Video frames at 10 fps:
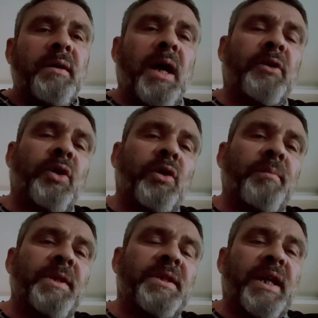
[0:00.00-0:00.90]

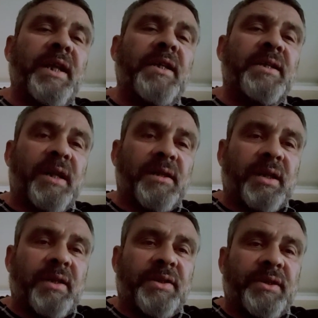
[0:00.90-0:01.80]
Atıyorum bir sene iki sene
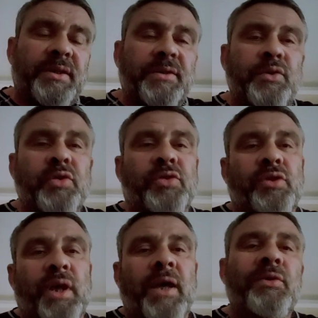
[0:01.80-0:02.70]
çalıştınız 100
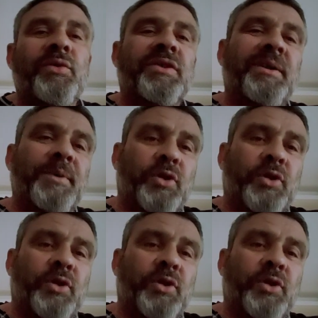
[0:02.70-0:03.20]
kiloya 120